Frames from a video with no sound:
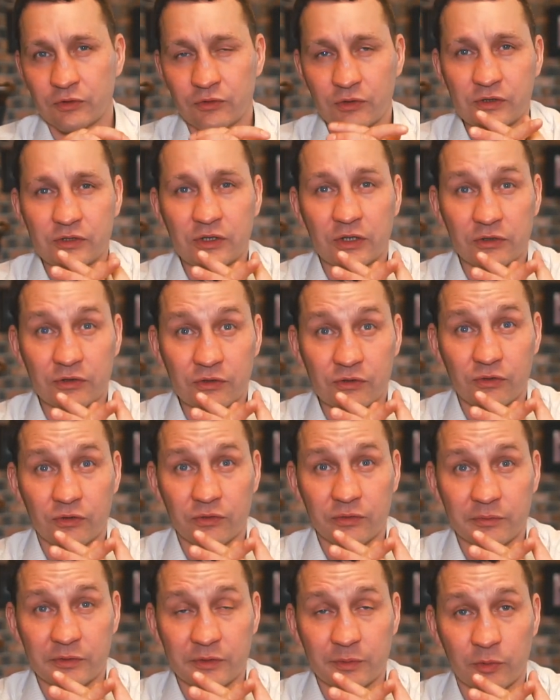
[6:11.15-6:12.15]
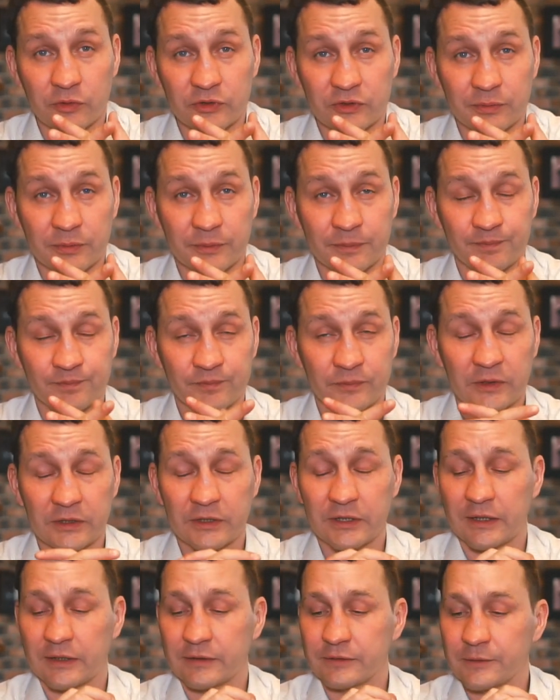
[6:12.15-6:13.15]
то есть традиционным способом.
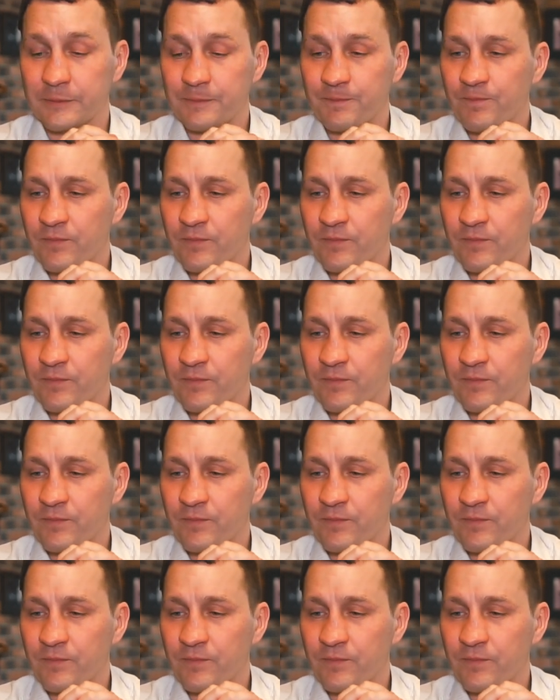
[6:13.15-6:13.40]
Это раз.